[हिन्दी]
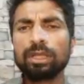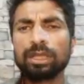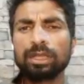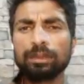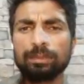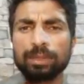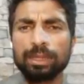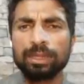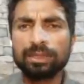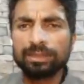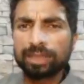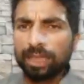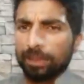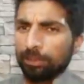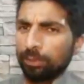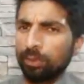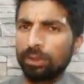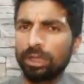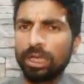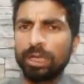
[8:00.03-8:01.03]
कनी मलिक साहब
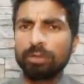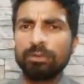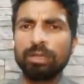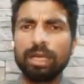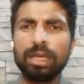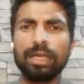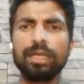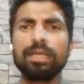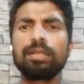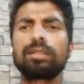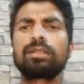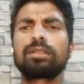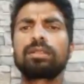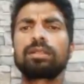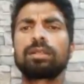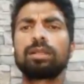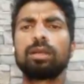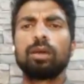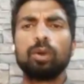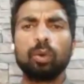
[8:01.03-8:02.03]
को लाइव लाएं
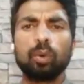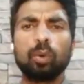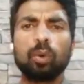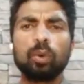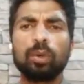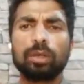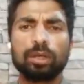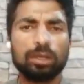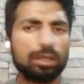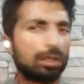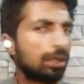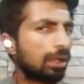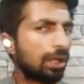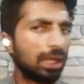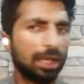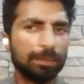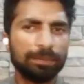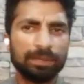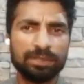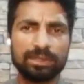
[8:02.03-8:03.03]
और
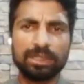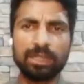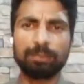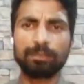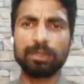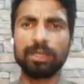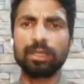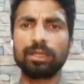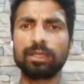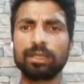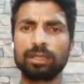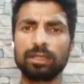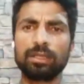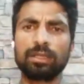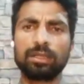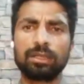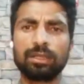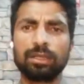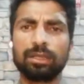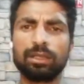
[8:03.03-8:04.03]
आपके सामने
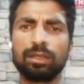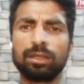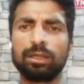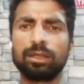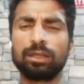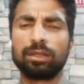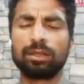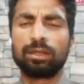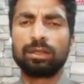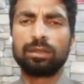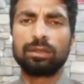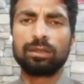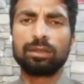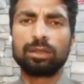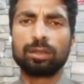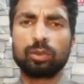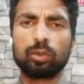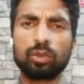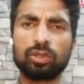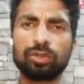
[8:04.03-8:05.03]

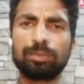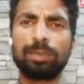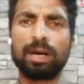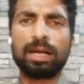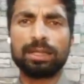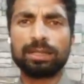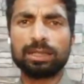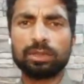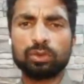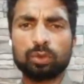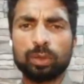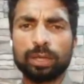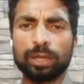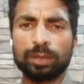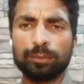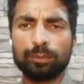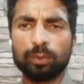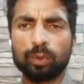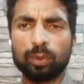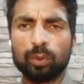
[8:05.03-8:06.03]
कुछ बातें जो है
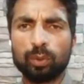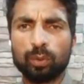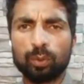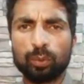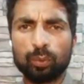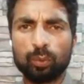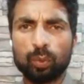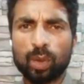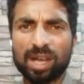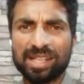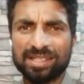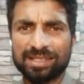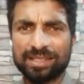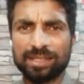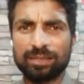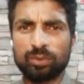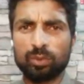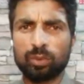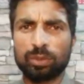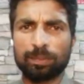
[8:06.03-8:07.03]
वो वाज
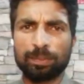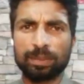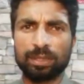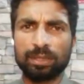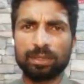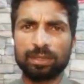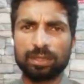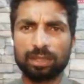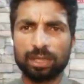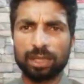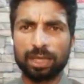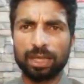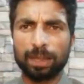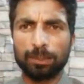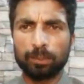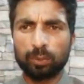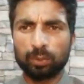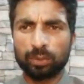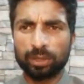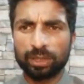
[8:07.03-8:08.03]
तौर पर
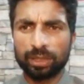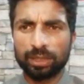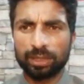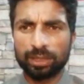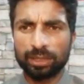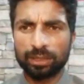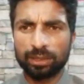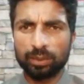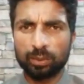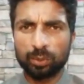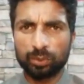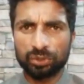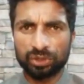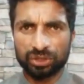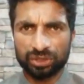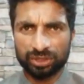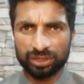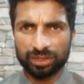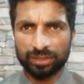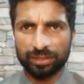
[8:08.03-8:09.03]
आपको दिखाने की
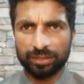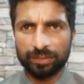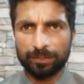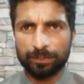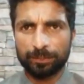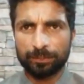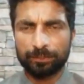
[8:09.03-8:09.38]
कोशिश करें